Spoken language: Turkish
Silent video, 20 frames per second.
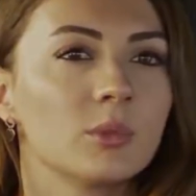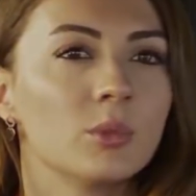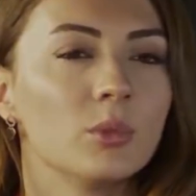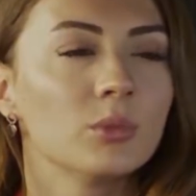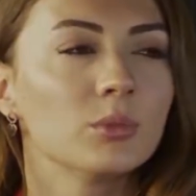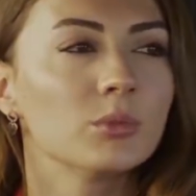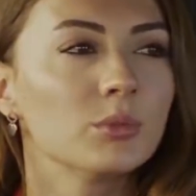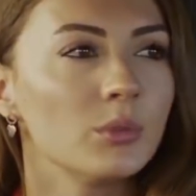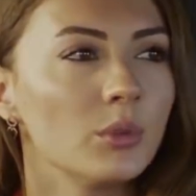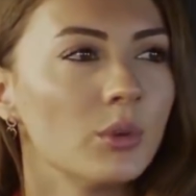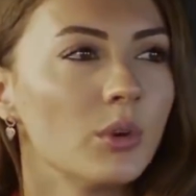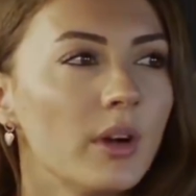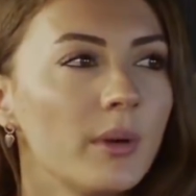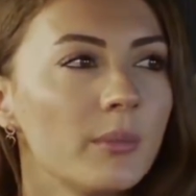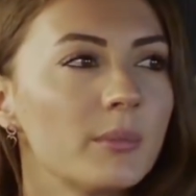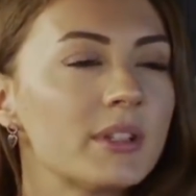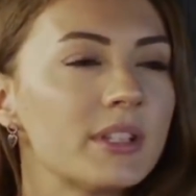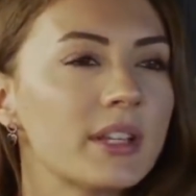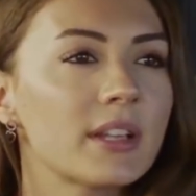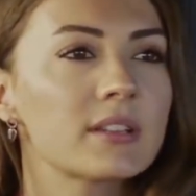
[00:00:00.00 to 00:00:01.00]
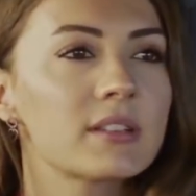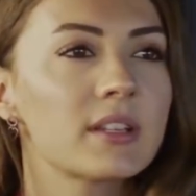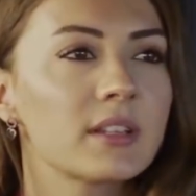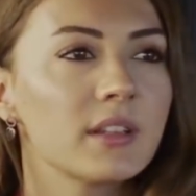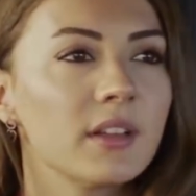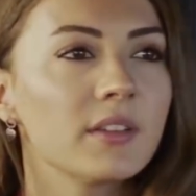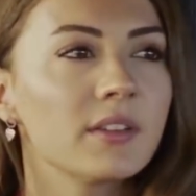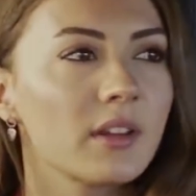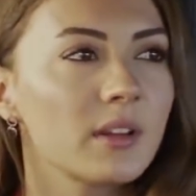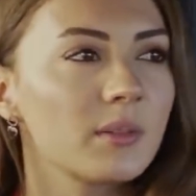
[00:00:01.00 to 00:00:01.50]
Onu o an bir tek
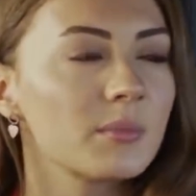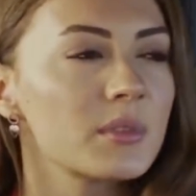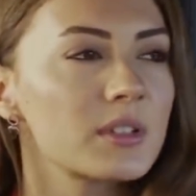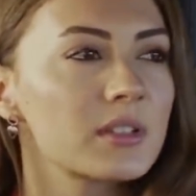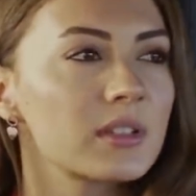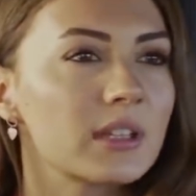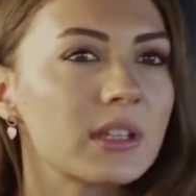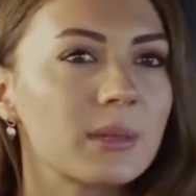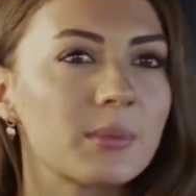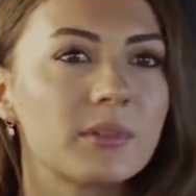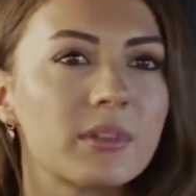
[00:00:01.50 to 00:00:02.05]
sen anlarmışsın